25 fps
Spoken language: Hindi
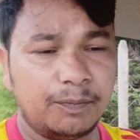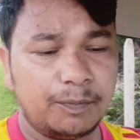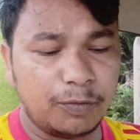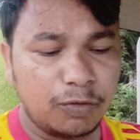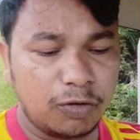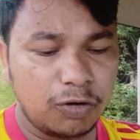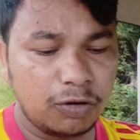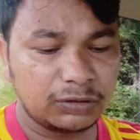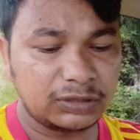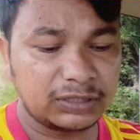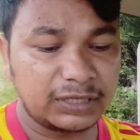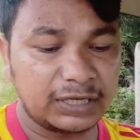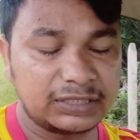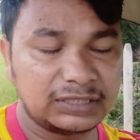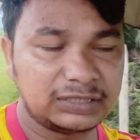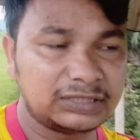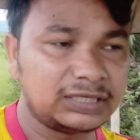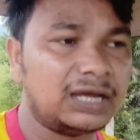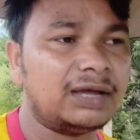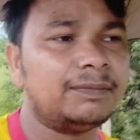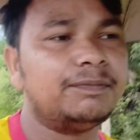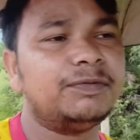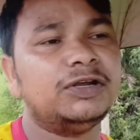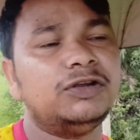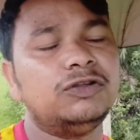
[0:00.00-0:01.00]
बहुत
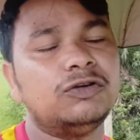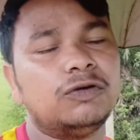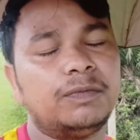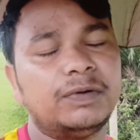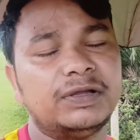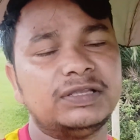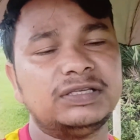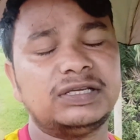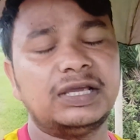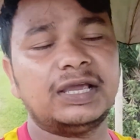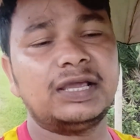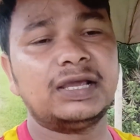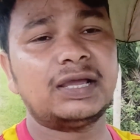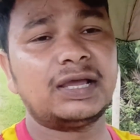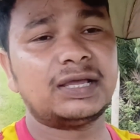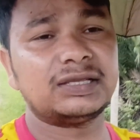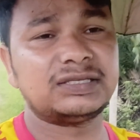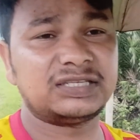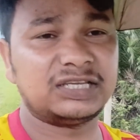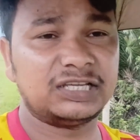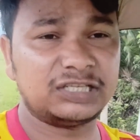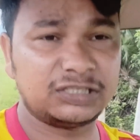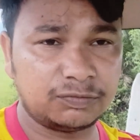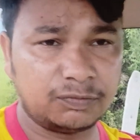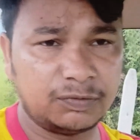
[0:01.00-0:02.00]
अच्छा वीडियो बन जाएगा
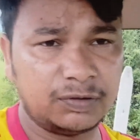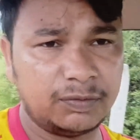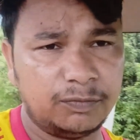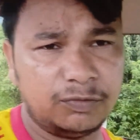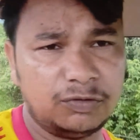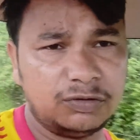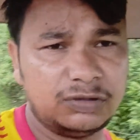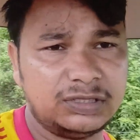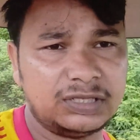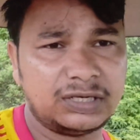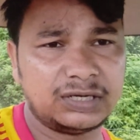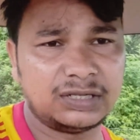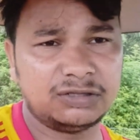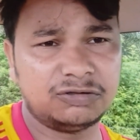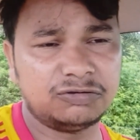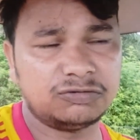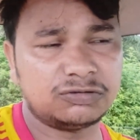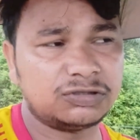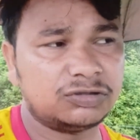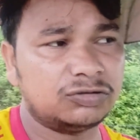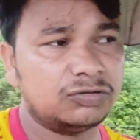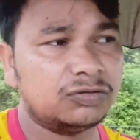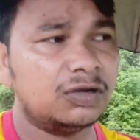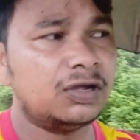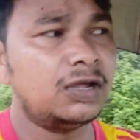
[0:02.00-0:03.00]
सच में बोल दे रहे हैं
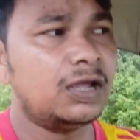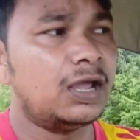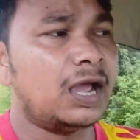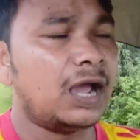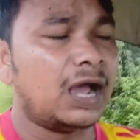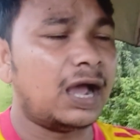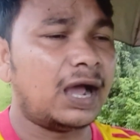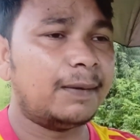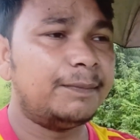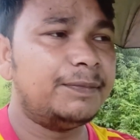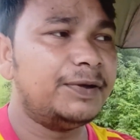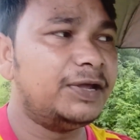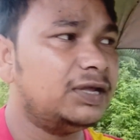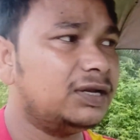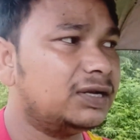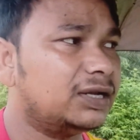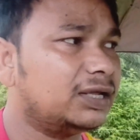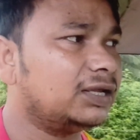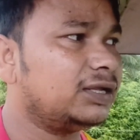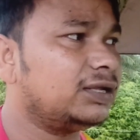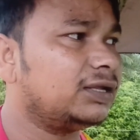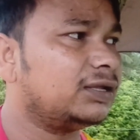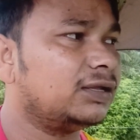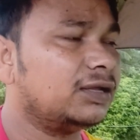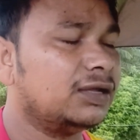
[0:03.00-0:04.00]
दोस्तों अभी
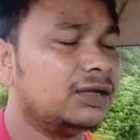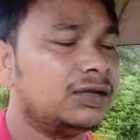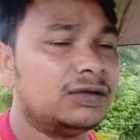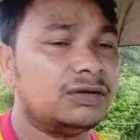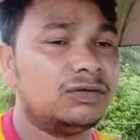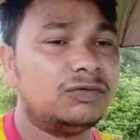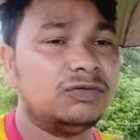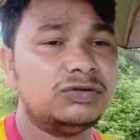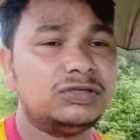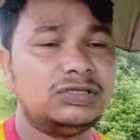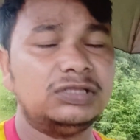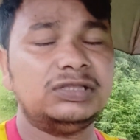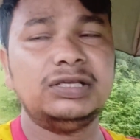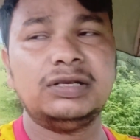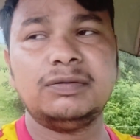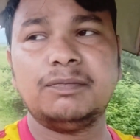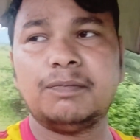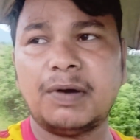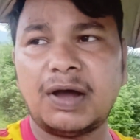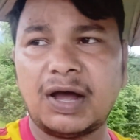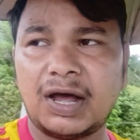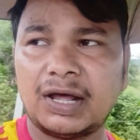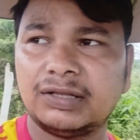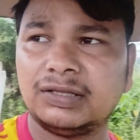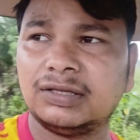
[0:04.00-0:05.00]
नहीं कुछ दिन
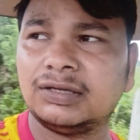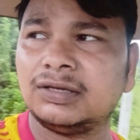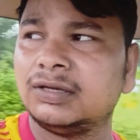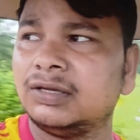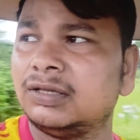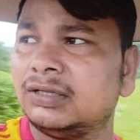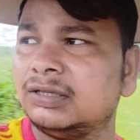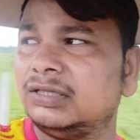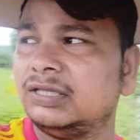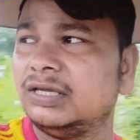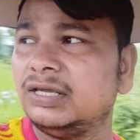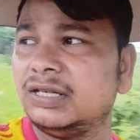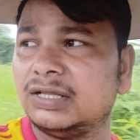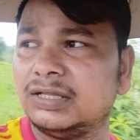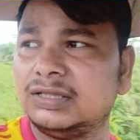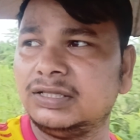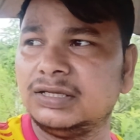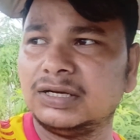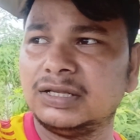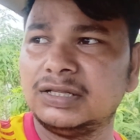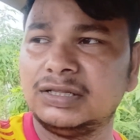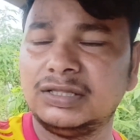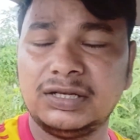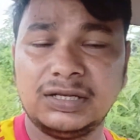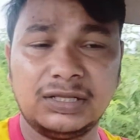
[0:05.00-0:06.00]
बाद धीरे
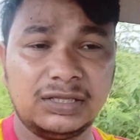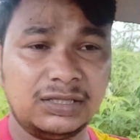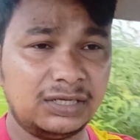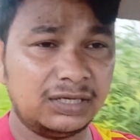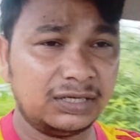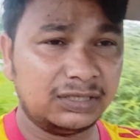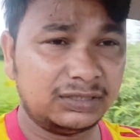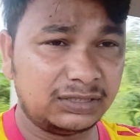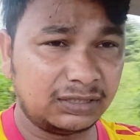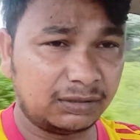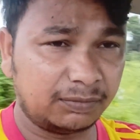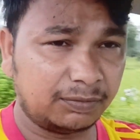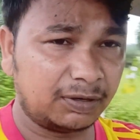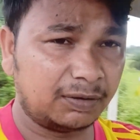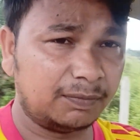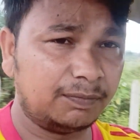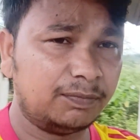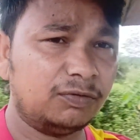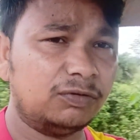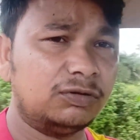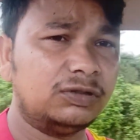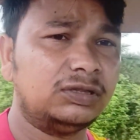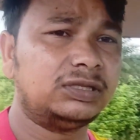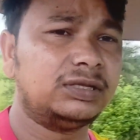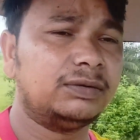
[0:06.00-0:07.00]
धीरे धीरे धीरे जब आप
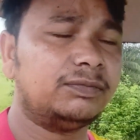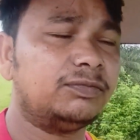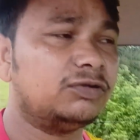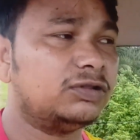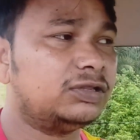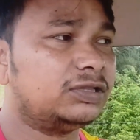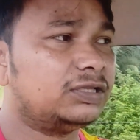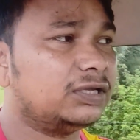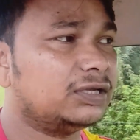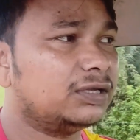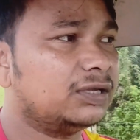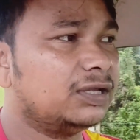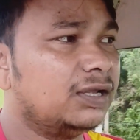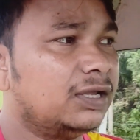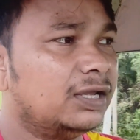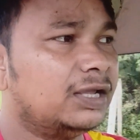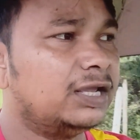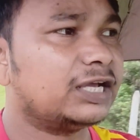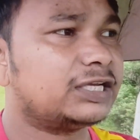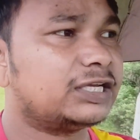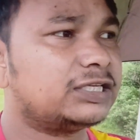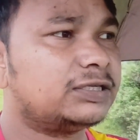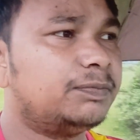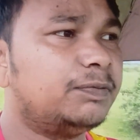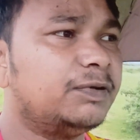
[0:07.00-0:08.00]
बोलते बोलते
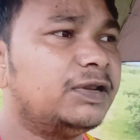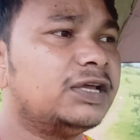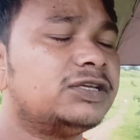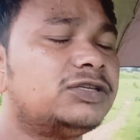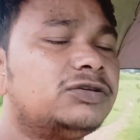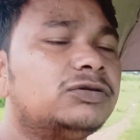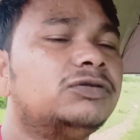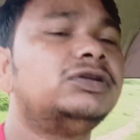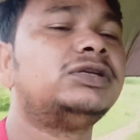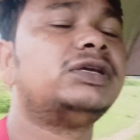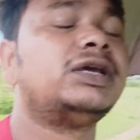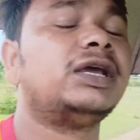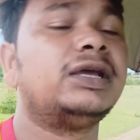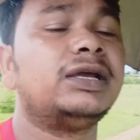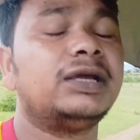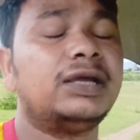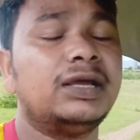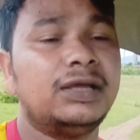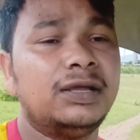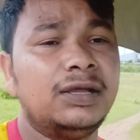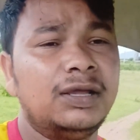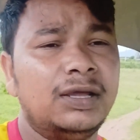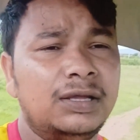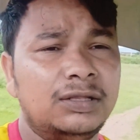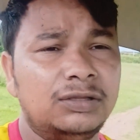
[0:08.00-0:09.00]
एक्सपीरियंस हो
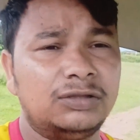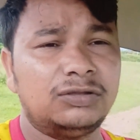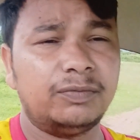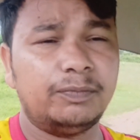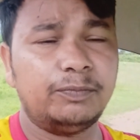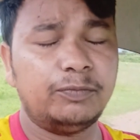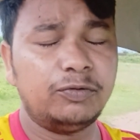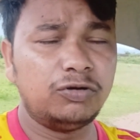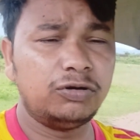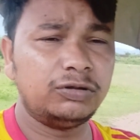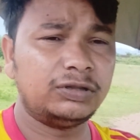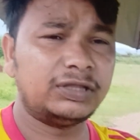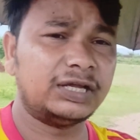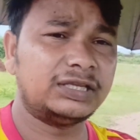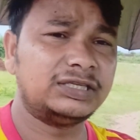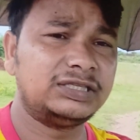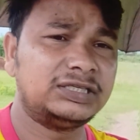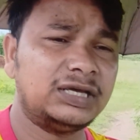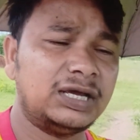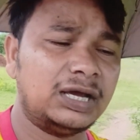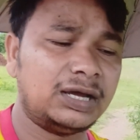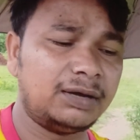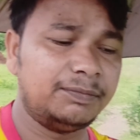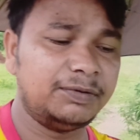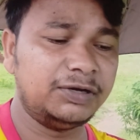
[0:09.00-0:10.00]
जाएंगे तो बहुत
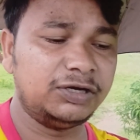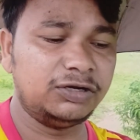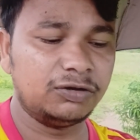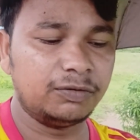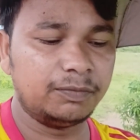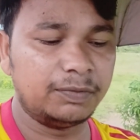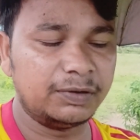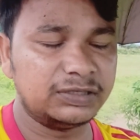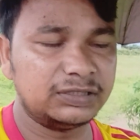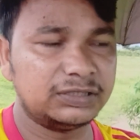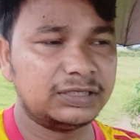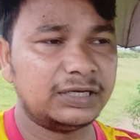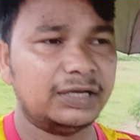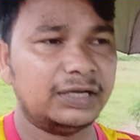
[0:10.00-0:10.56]
अच्छा वीडियो बन